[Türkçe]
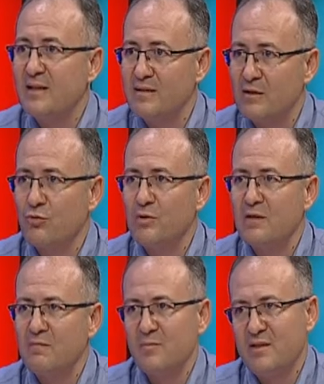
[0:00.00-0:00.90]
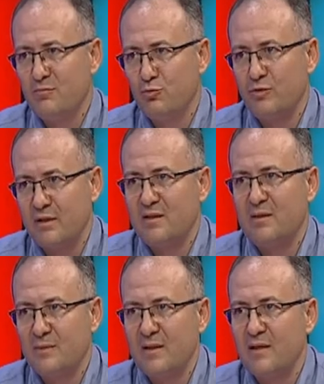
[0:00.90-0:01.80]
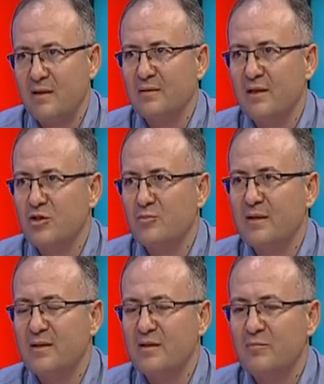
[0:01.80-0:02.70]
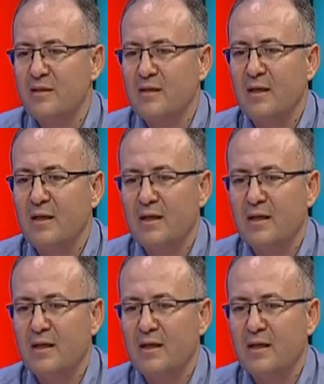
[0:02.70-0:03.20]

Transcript: destek olan ve bizim multidisipliner yaklaşım dediğimiz